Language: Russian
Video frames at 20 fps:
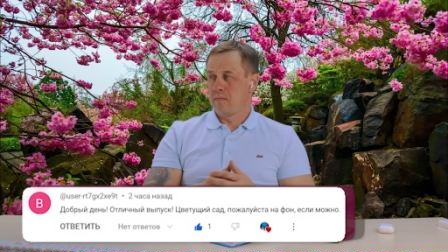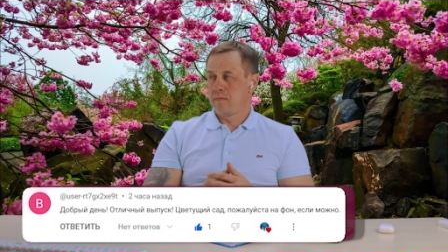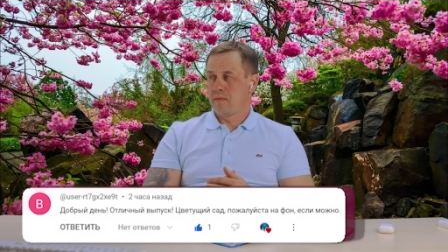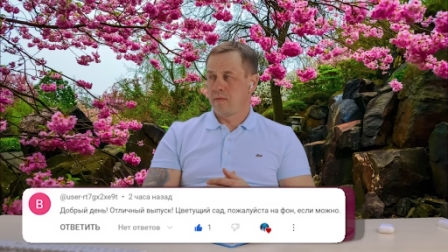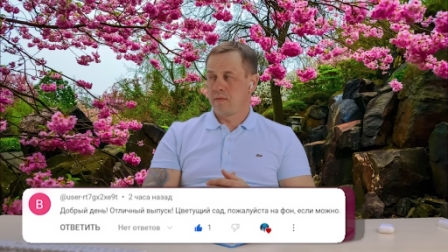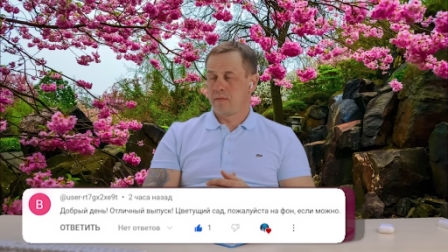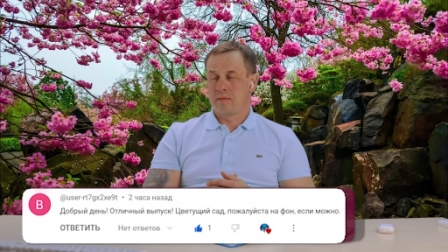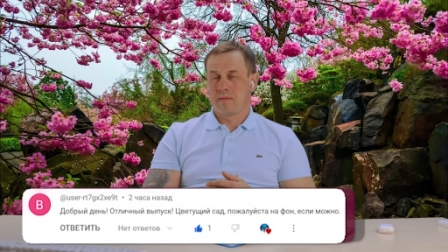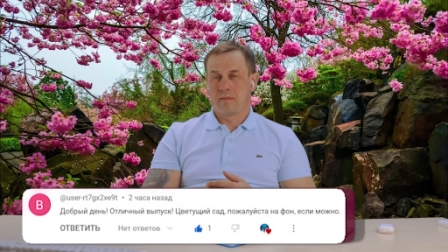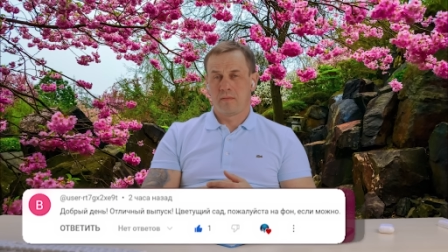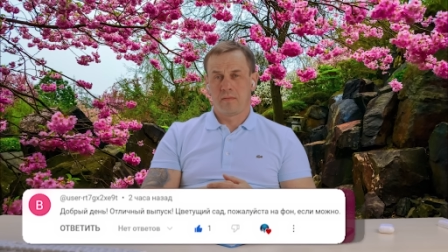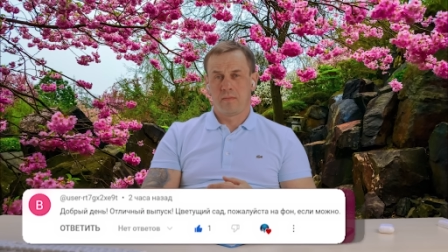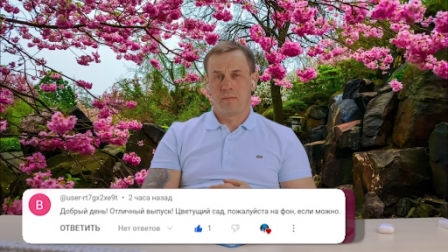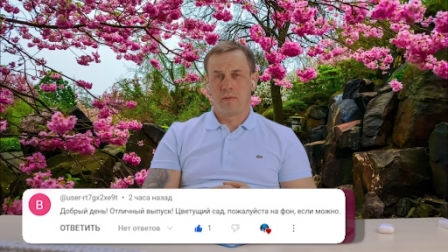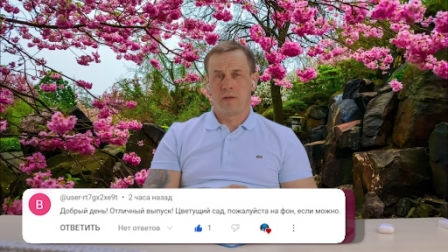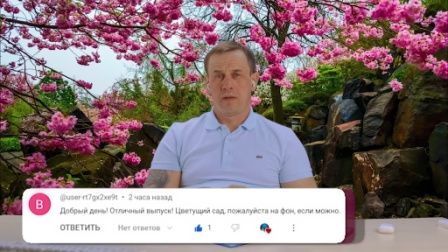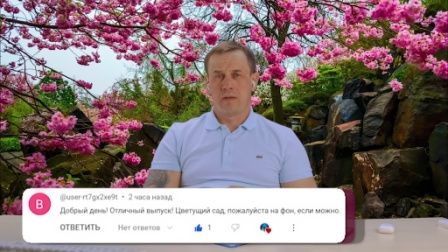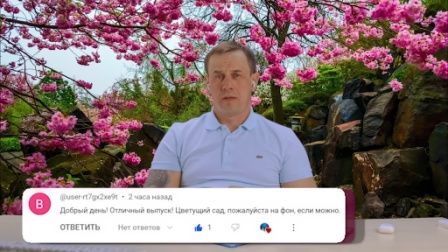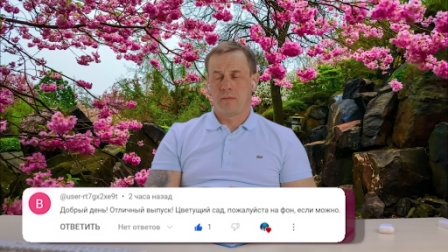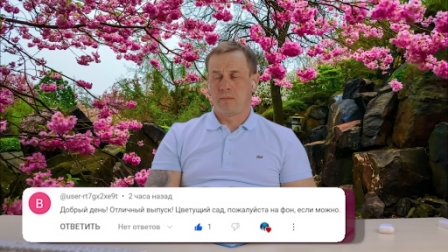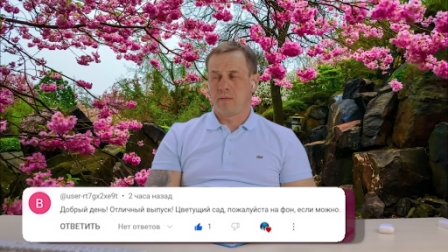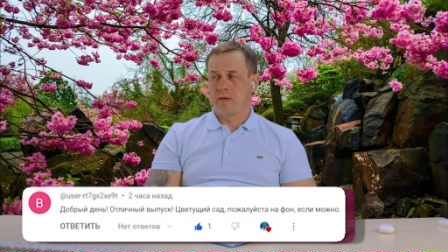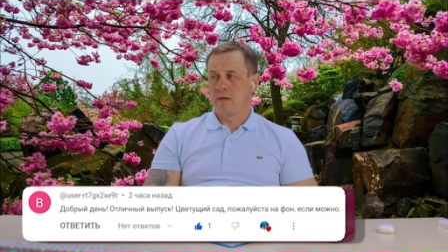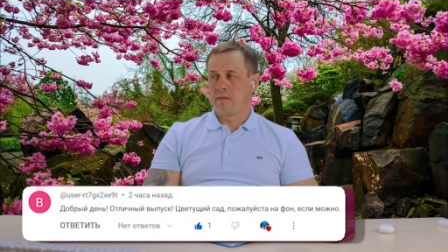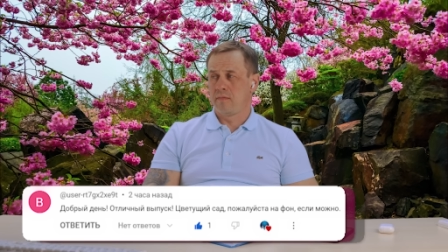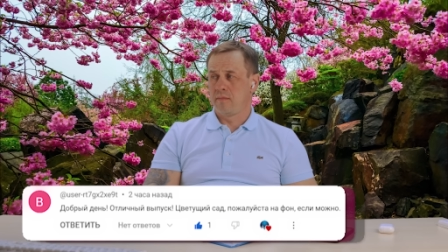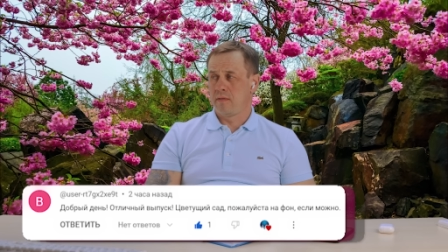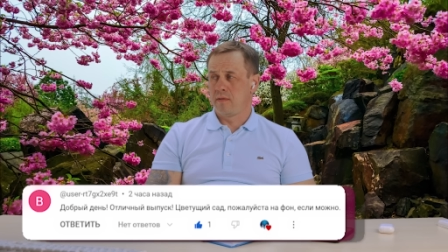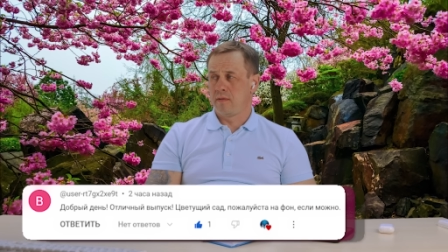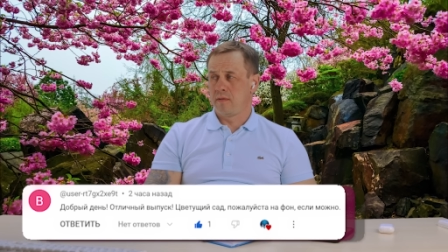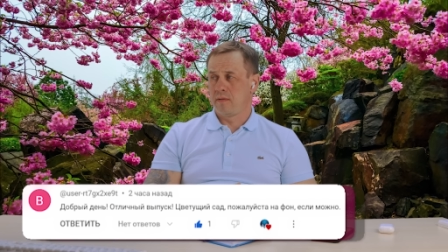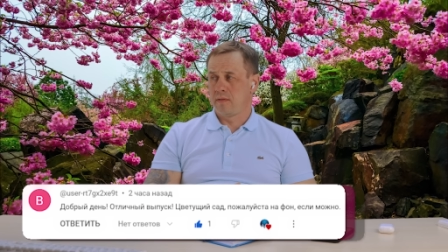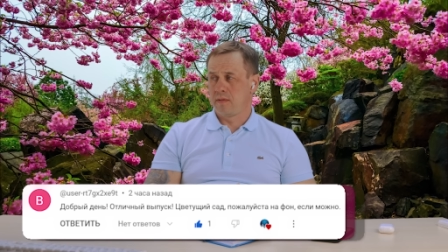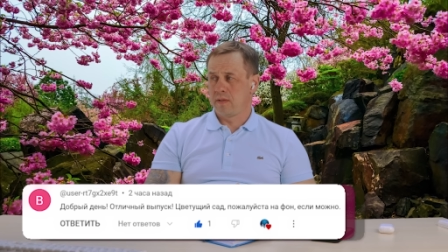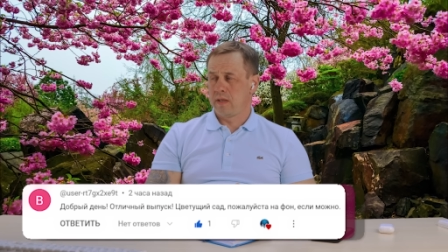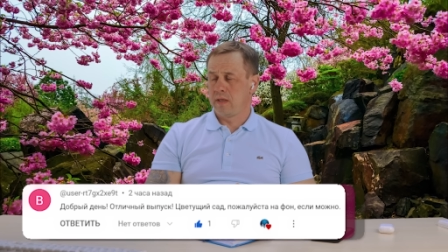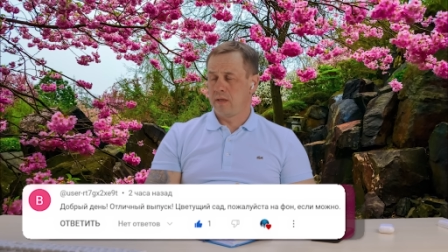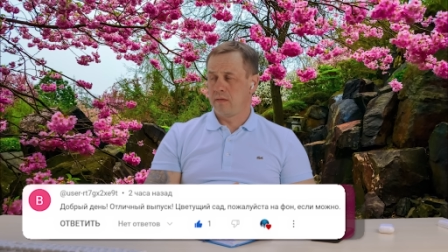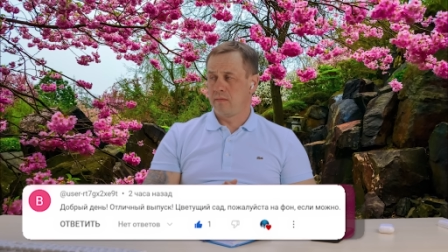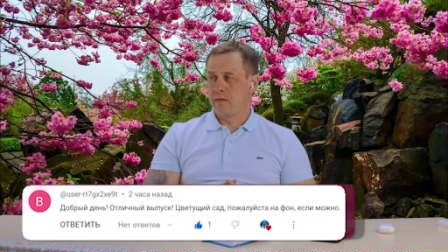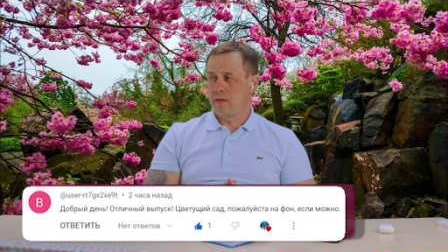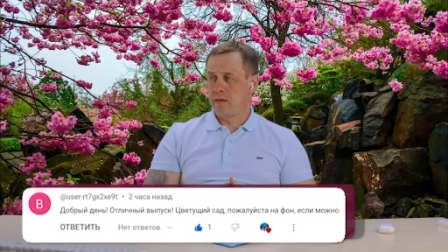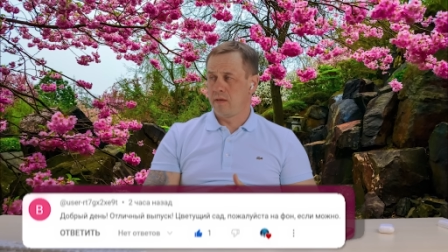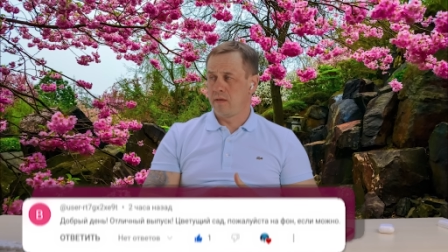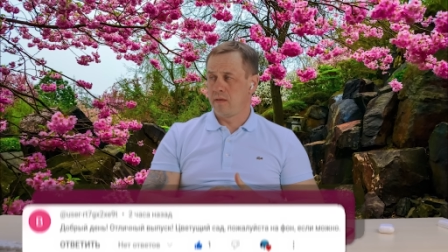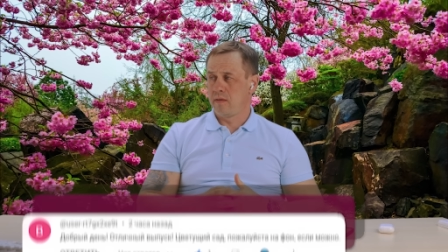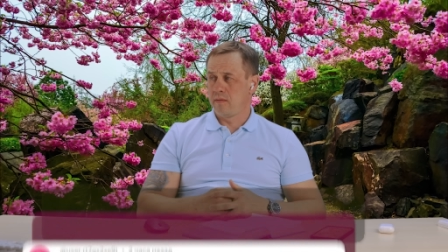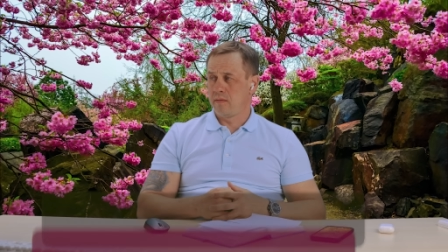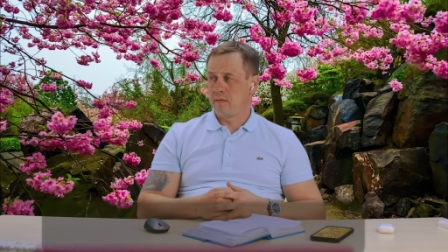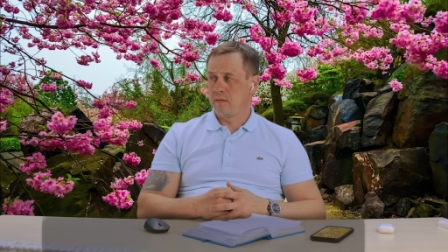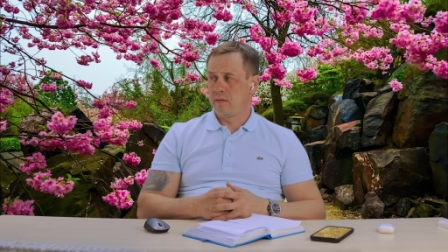У нас э, перед тем, как вы заговорили,